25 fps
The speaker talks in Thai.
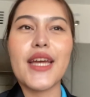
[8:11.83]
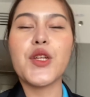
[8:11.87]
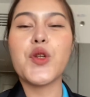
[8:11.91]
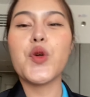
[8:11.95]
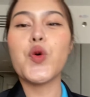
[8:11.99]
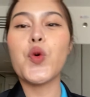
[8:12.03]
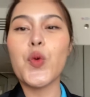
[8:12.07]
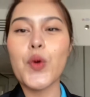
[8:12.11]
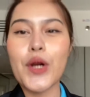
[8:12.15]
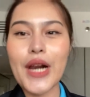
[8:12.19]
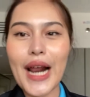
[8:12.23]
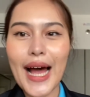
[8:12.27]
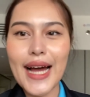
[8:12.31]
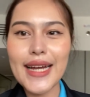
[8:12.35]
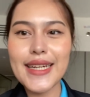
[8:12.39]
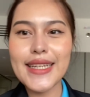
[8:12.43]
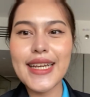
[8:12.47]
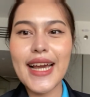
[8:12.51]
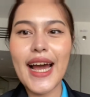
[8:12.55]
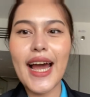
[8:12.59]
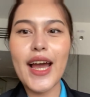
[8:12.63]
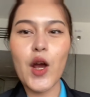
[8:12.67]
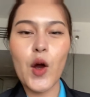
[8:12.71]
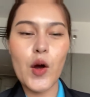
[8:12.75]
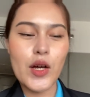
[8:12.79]
ธุระที่
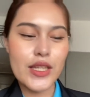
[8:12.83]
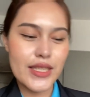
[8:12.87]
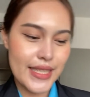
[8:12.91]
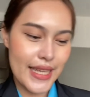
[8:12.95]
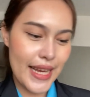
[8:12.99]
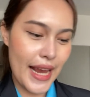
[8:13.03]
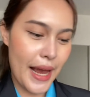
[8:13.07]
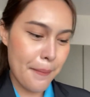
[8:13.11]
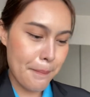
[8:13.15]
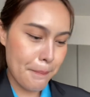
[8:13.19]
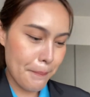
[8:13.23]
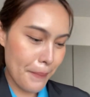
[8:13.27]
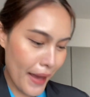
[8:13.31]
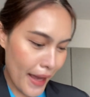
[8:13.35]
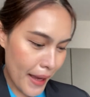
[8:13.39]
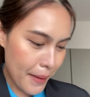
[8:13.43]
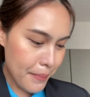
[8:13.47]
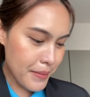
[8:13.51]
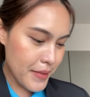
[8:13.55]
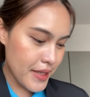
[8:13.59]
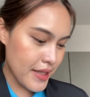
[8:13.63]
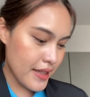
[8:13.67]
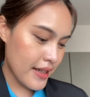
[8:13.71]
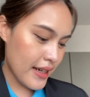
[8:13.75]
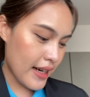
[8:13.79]
ไอคอนสยามแป๊บ
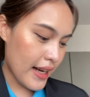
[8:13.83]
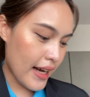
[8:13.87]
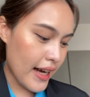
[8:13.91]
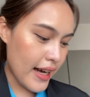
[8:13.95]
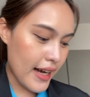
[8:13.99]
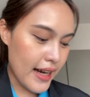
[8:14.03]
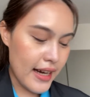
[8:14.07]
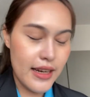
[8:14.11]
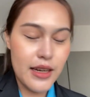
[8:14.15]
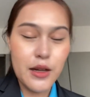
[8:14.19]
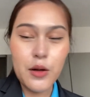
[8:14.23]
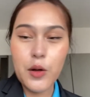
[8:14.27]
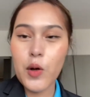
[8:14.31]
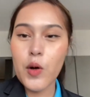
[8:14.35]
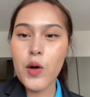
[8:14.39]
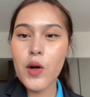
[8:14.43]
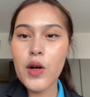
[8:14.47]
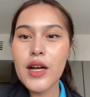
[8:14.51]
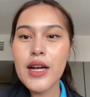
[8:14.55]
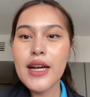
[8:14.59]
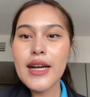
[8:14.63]
หนึ่งนะคะแล้วก็